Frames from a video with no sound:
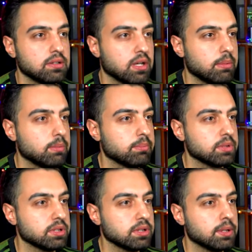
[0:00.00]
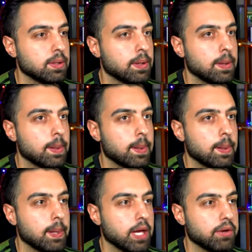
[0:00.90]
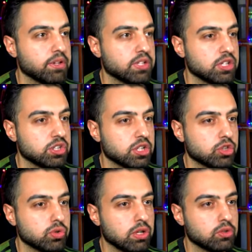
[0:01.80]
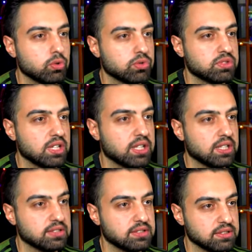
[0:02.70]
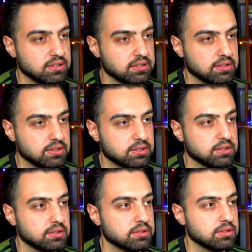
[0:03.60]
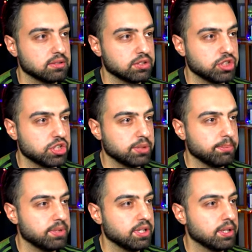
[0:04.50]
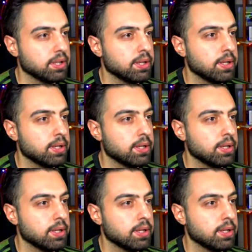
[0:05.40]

Tamam mı? Evet gençler şu an 96. Şimdi.